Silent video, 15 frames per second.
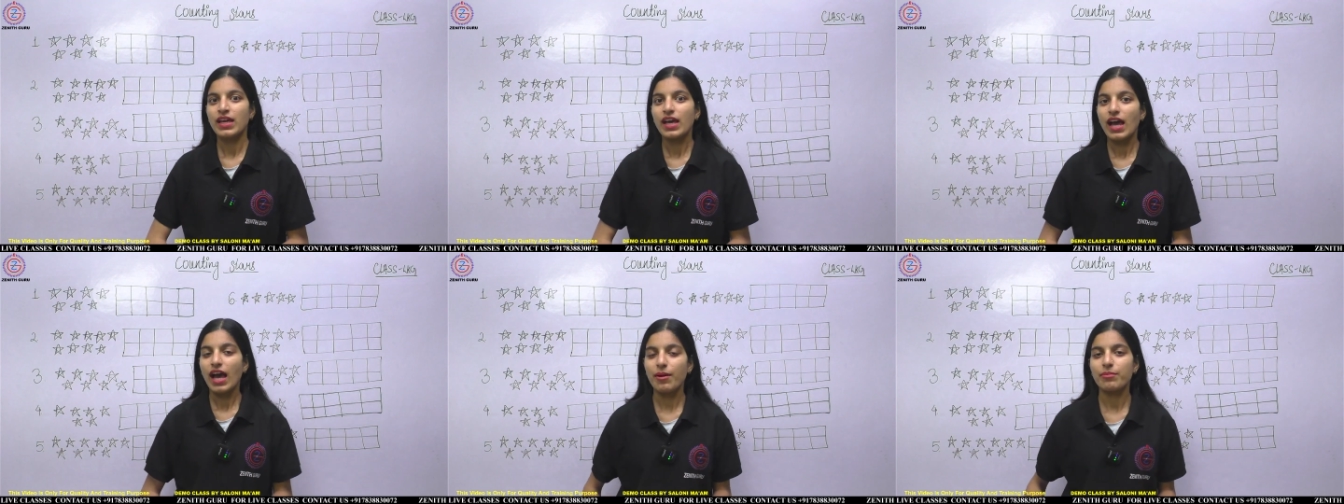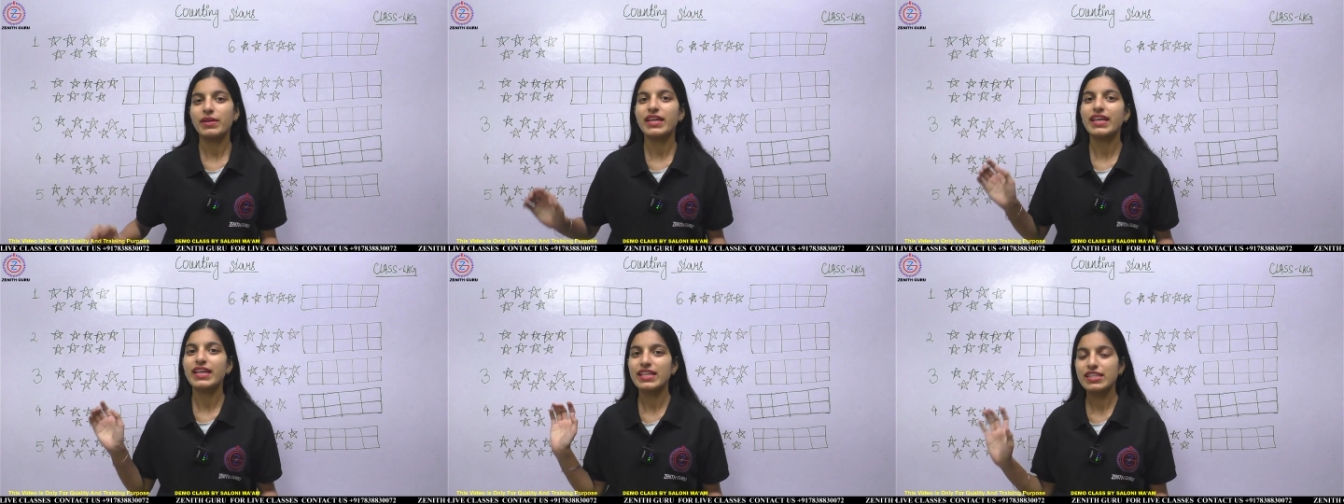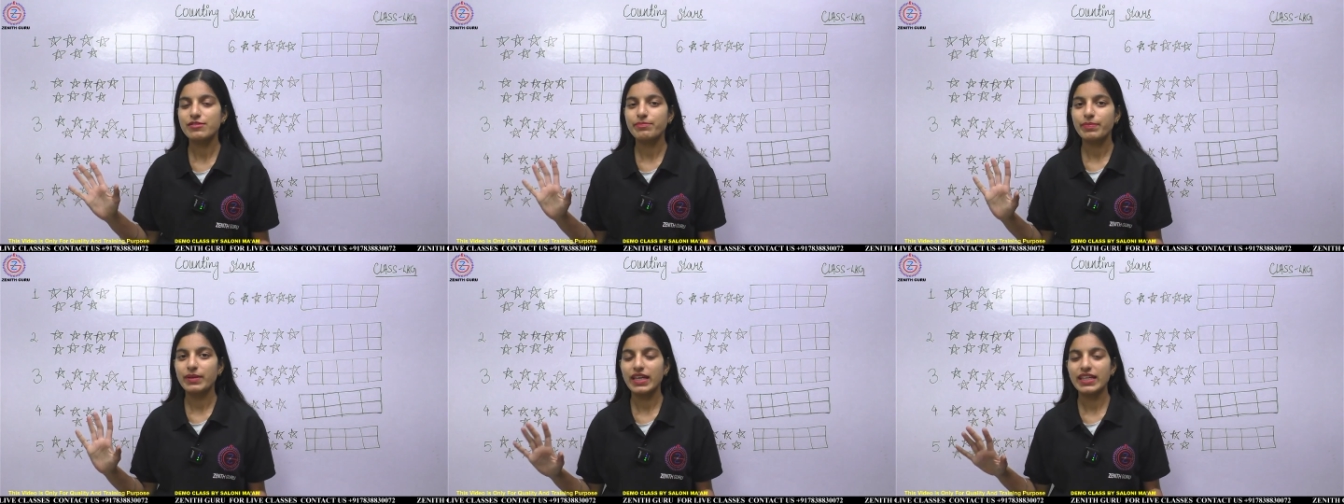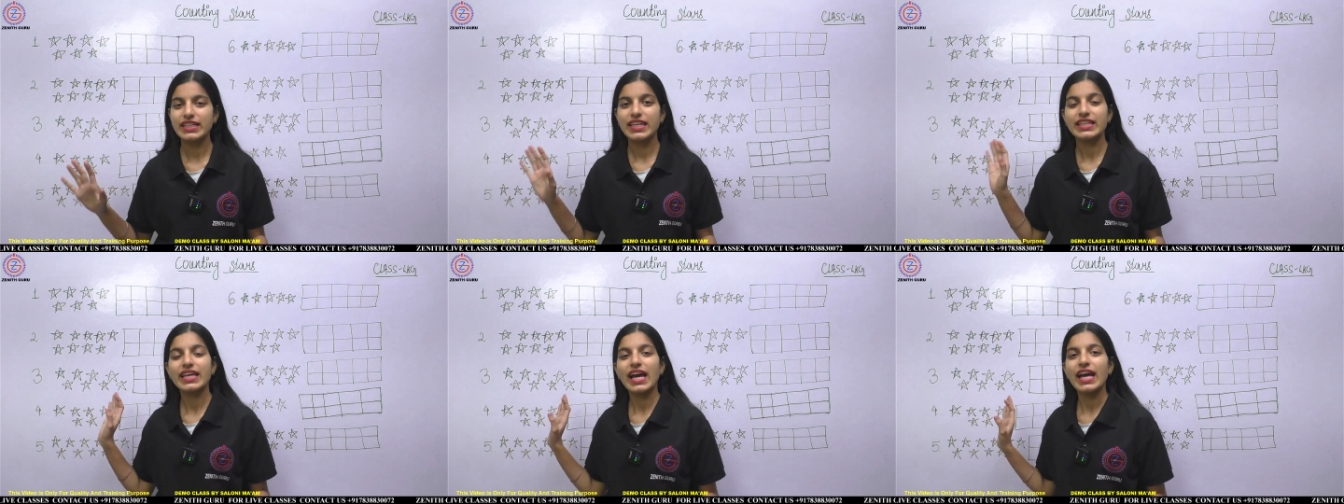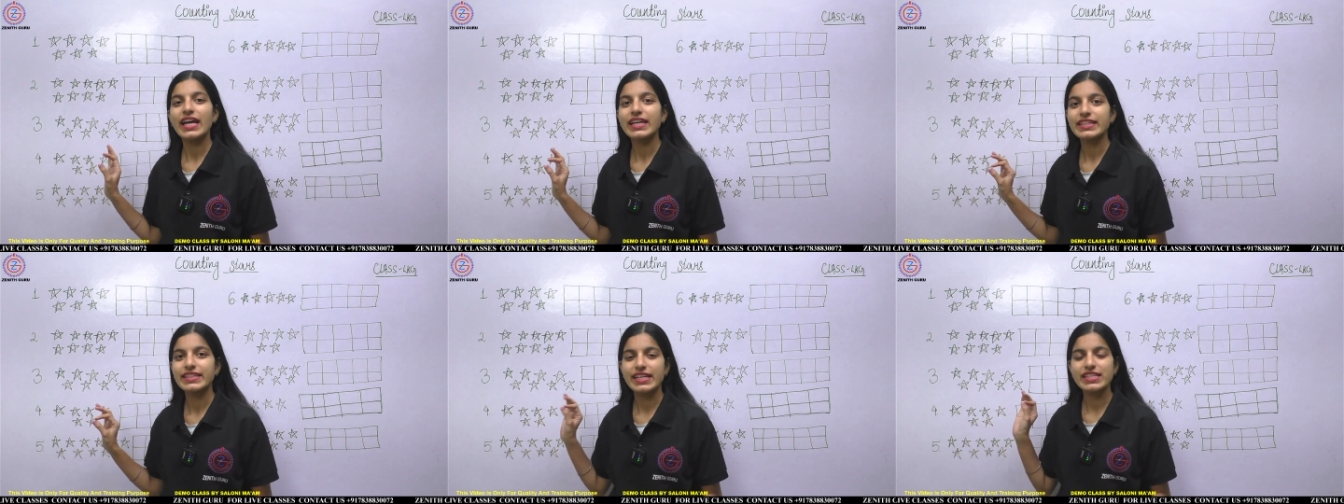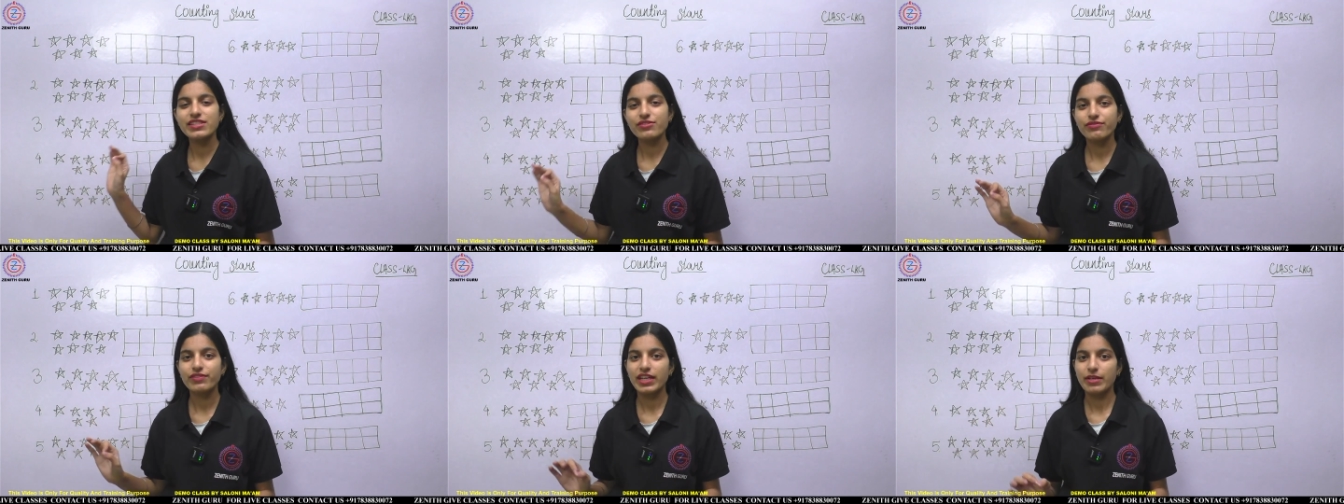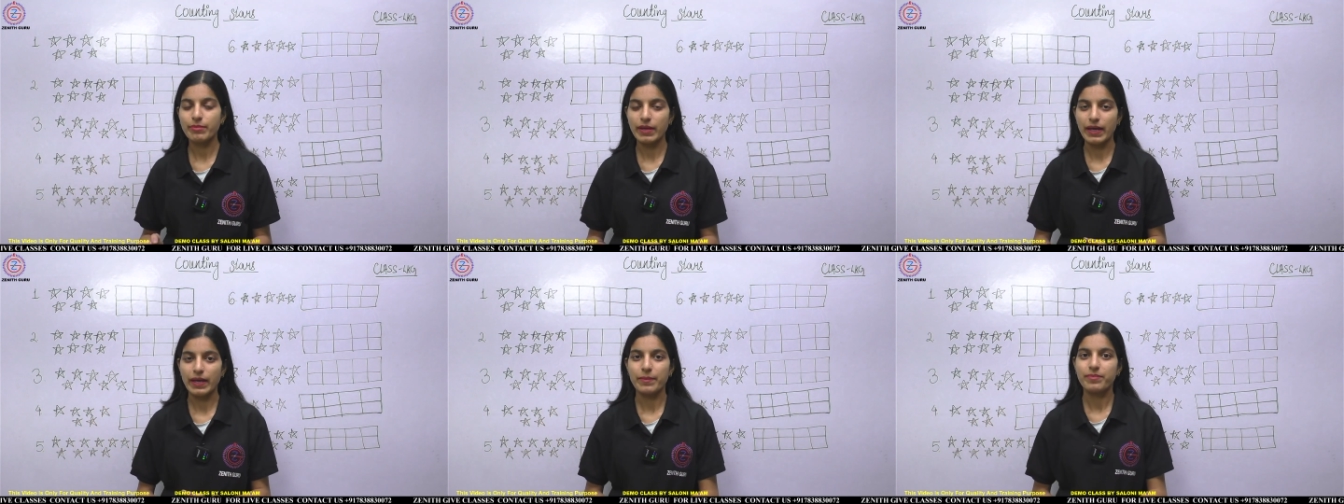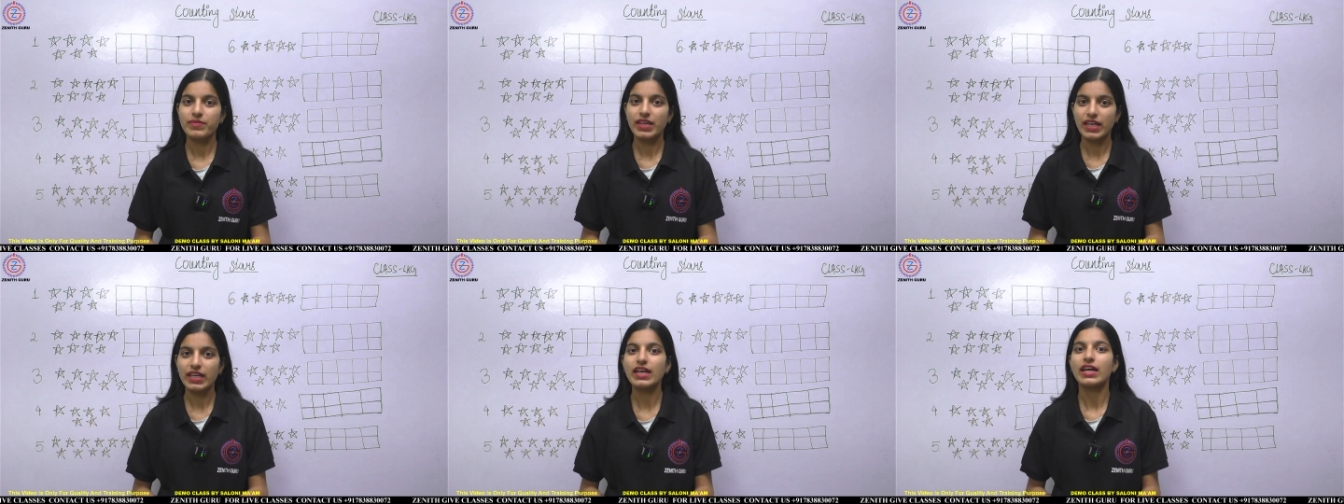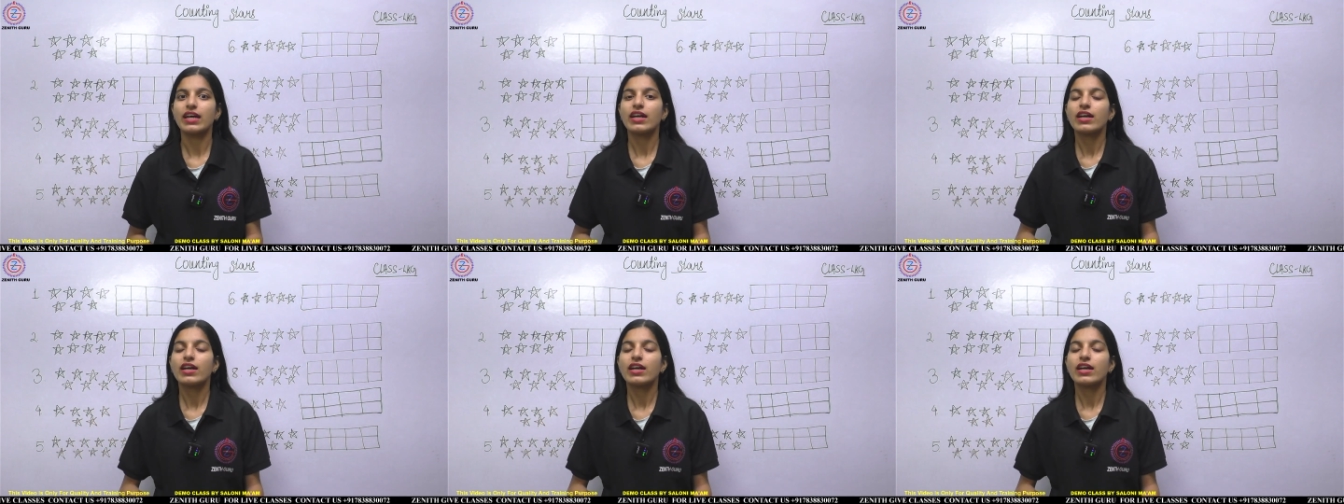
हमने इस पे ये क्या है टेंस फ्रेम है है ना